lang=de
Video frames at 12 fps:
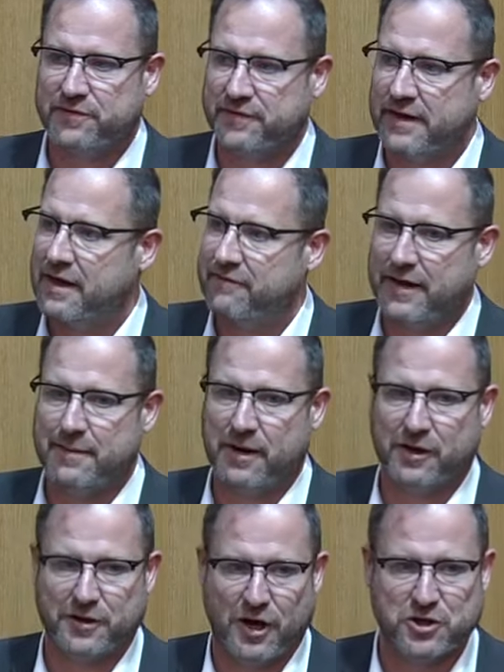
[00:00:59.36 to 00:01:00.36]
Sie, wenn ich mir
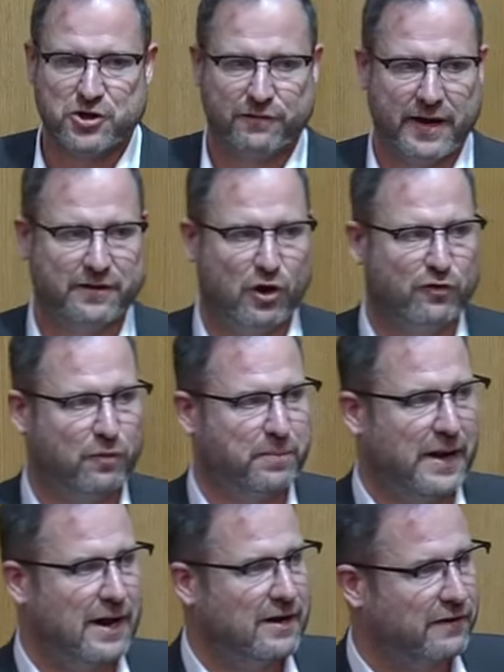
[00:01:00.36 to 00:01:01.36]
gerade anschaue, wer in der
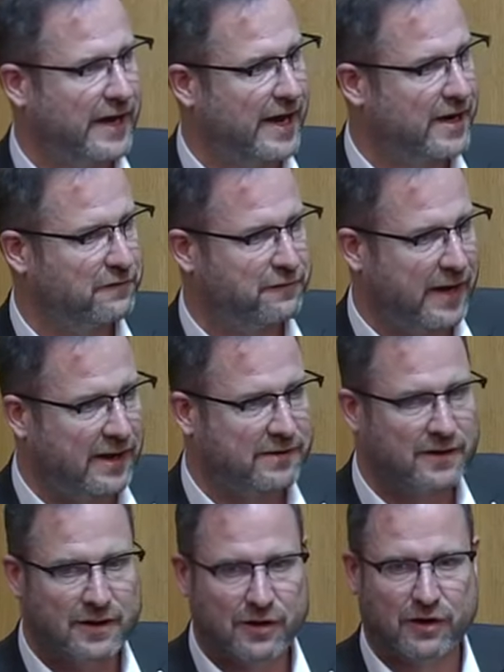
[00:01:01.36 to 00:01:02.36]
ÖVP alle gerade fehlt
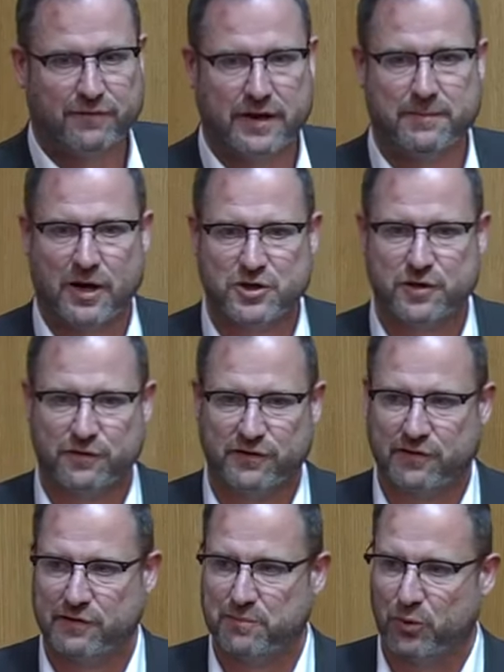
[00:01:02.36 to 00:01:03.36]
und wenn ich mir anschaue, was
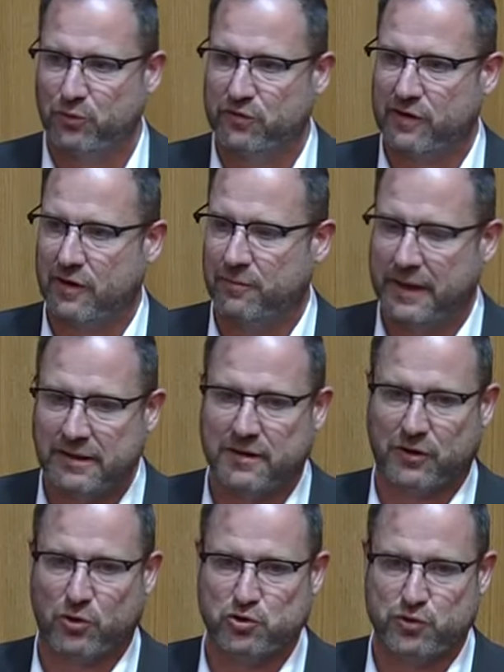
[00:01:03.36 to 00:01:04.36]
diese Bundesregierung im
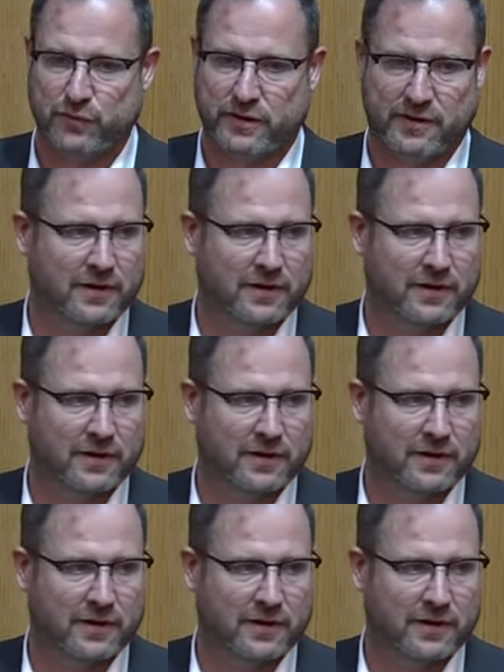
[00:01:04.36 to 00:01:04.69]
Hintergrund schon wieder